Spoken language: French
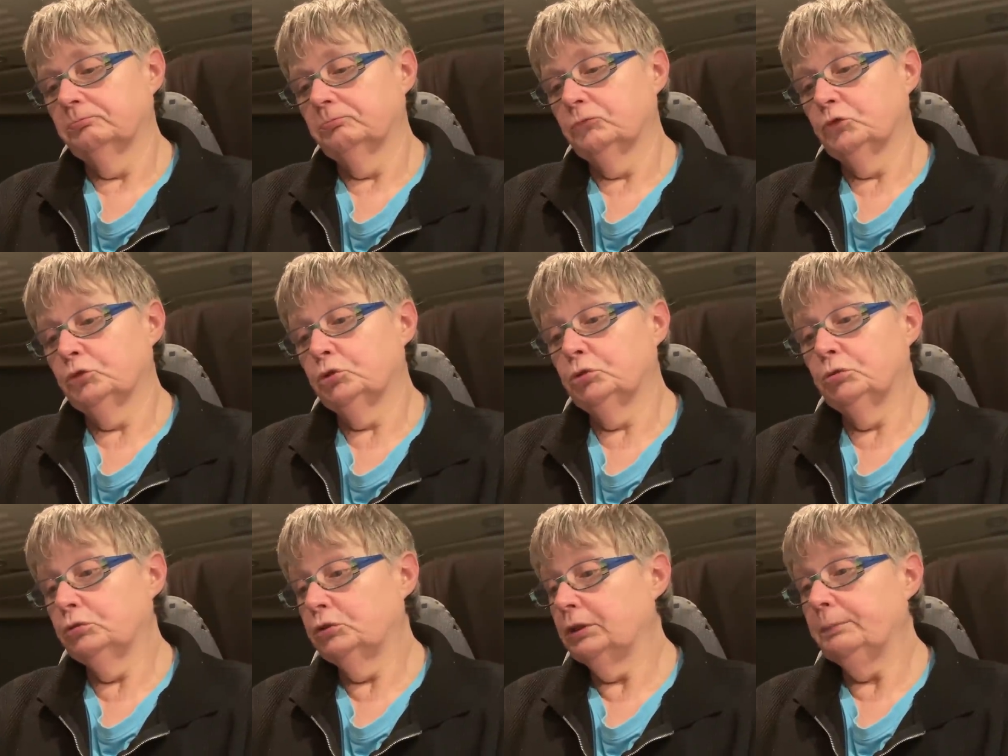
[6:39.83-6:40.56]

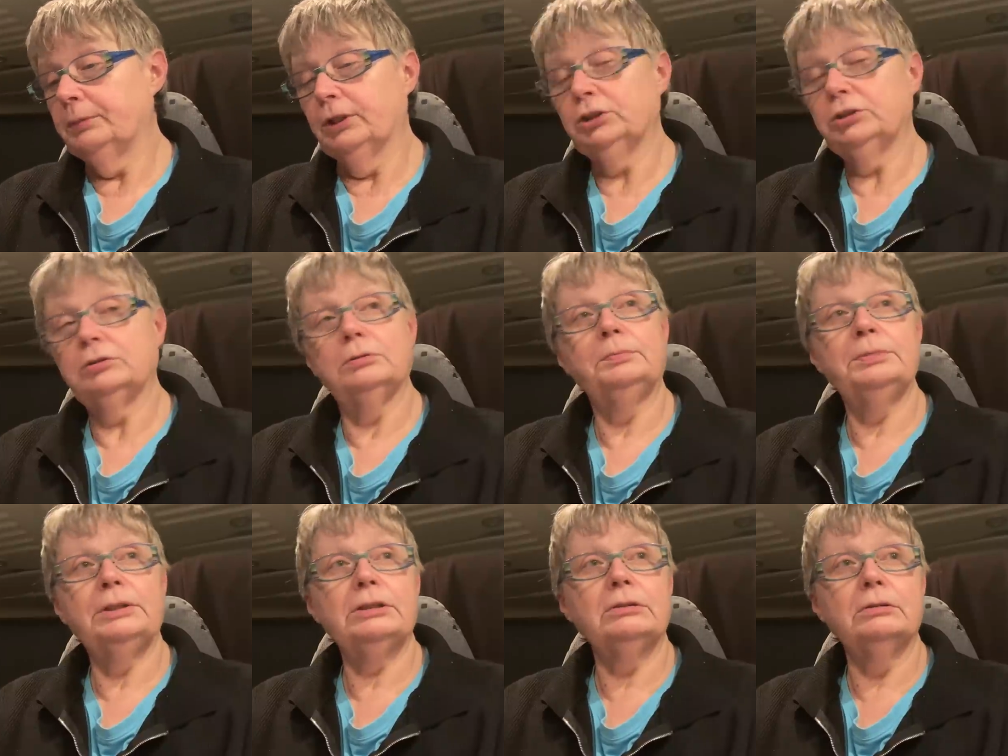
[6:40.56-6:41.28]
Je ne sais pas, je,
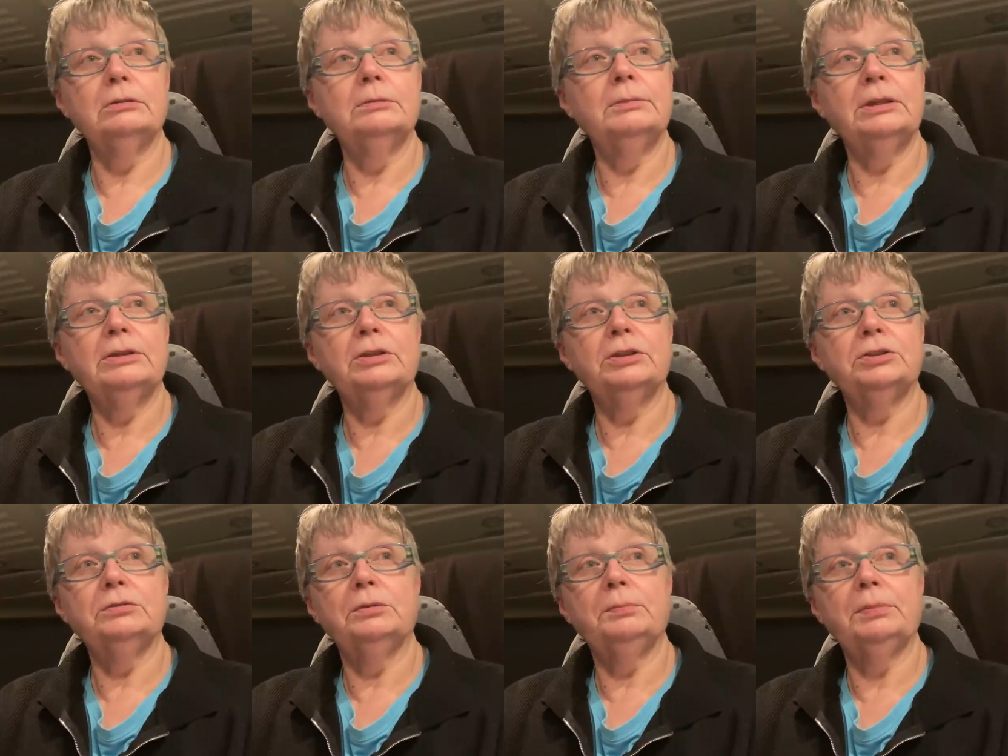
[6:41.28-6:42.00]
peut-être que le
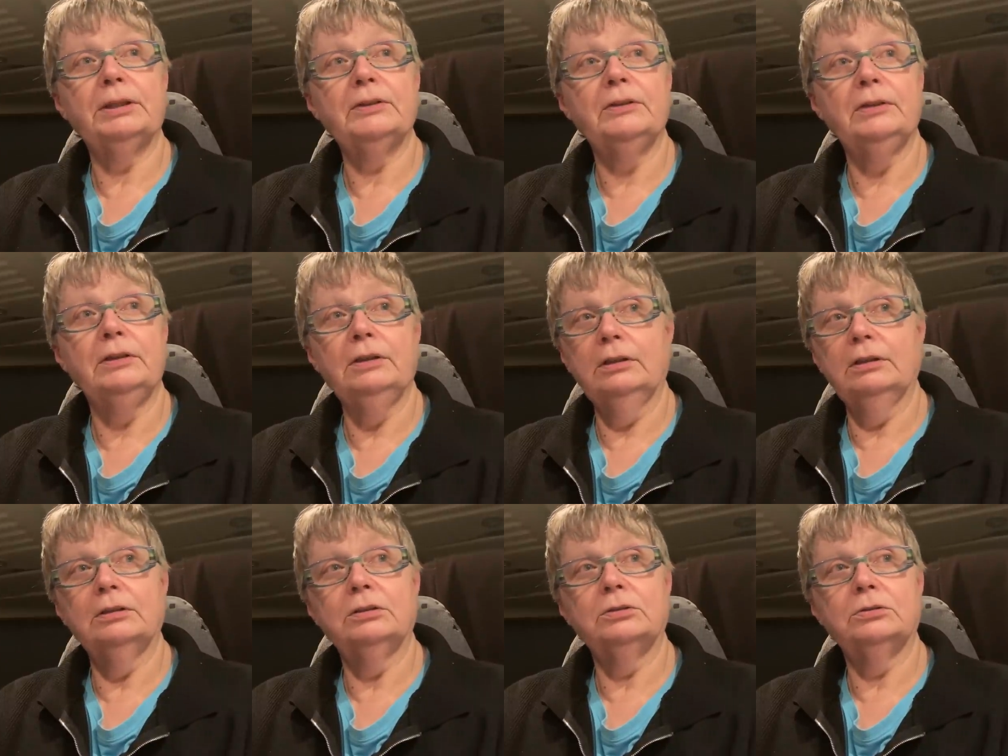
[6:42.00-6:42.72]
matin je vais
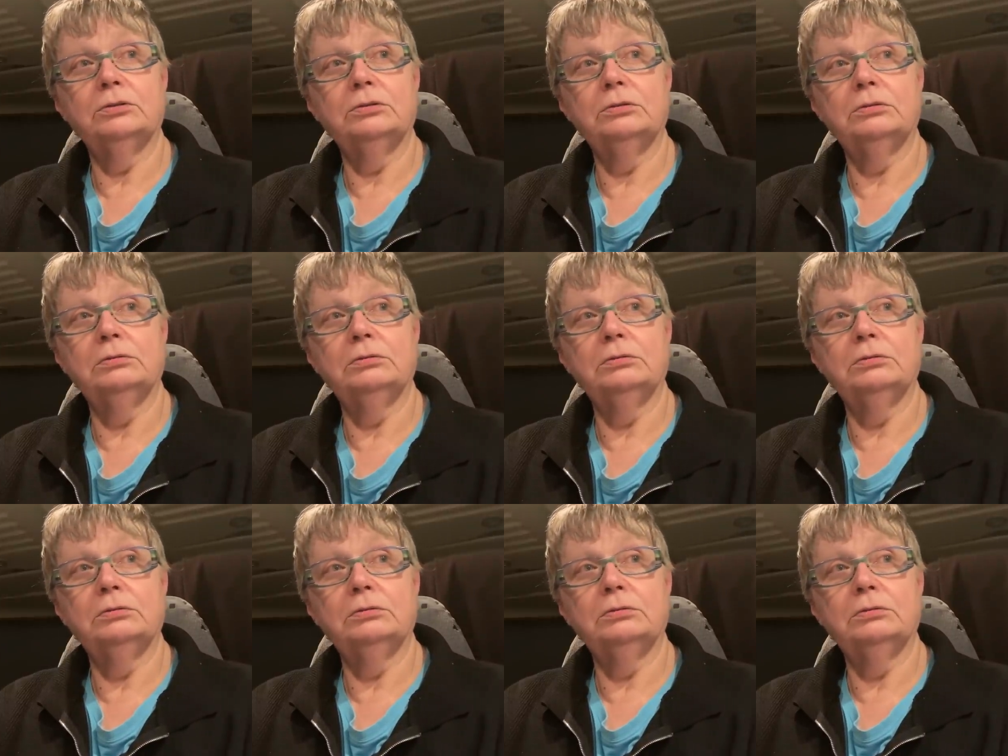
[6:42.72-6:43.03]
partir et que je